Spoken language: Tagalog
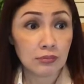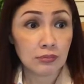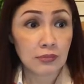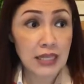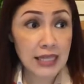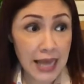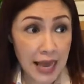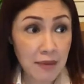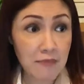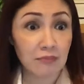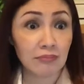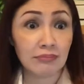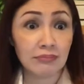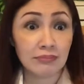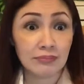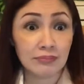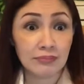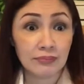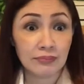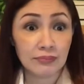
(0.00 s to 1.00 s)
Same.
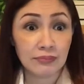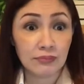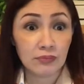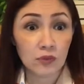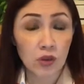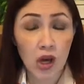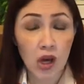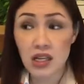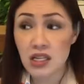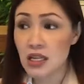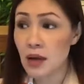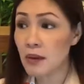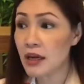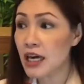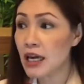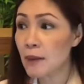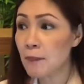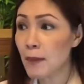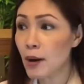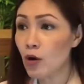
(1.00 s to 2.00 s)
Eh kasi ang
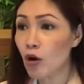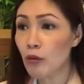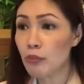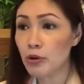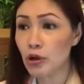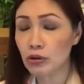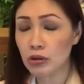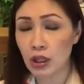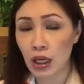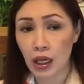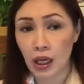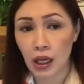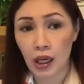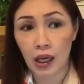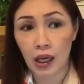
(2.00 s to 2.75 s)
hirap mag-commute eh.